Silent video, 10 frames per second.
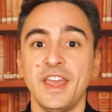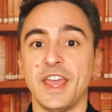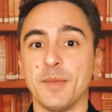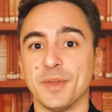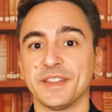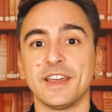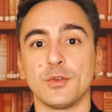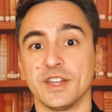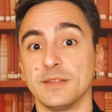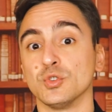E per dare
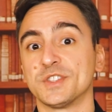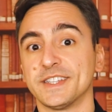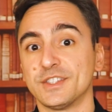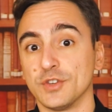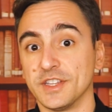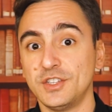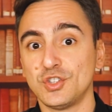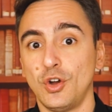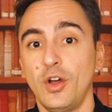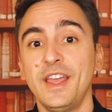una dimostrazione di
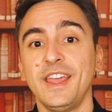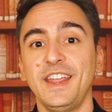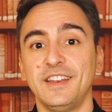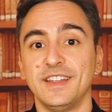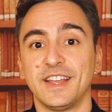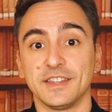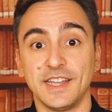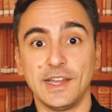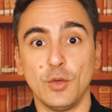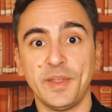ciò indica
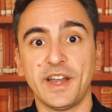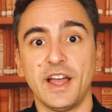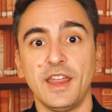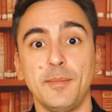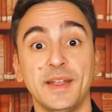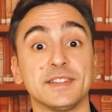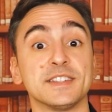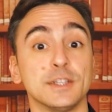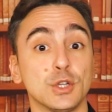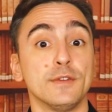degli operai mentre
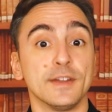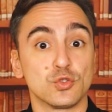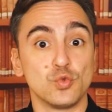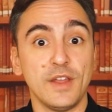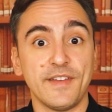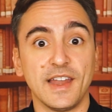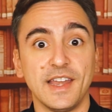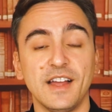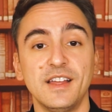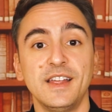si trovano sulla
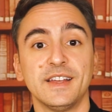Velia